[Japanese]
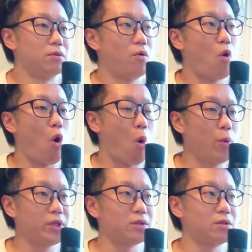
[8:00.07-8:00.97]
あの
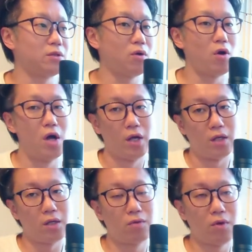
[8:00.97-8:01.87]
思ってくると
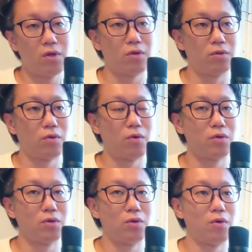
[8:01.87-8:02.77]
一個一個の
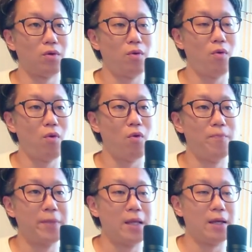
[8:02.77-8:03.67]
行動
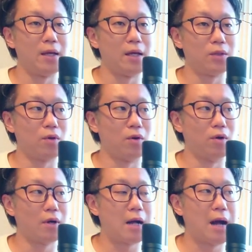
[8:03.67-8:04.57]
を、えー
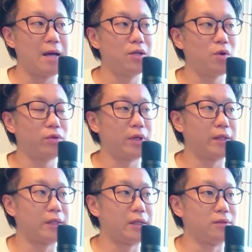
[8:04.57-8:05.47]
と、と変えること
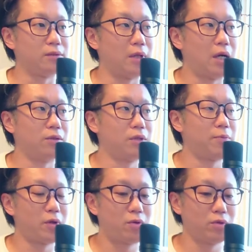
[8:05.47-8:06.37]
ができるあの
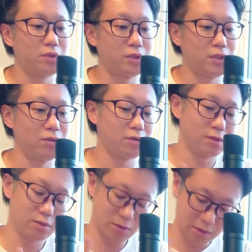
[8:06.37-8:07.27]
やっぱりこっち
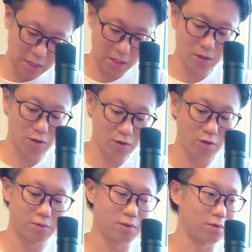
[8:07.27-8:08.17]
のが喜ぶ
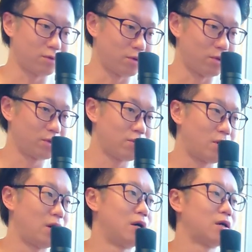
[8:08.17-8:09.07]
こと
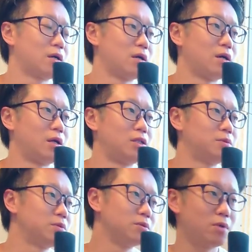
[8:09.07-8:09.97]
とか、えー、
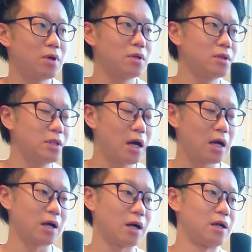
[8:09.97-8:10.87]
自分の
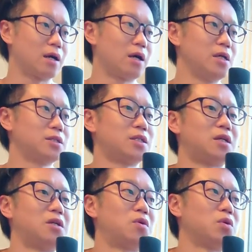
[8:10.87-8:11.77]
中から感謝
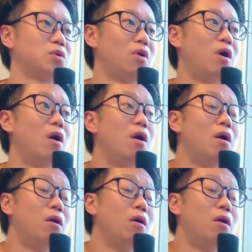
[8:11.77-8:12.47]
されること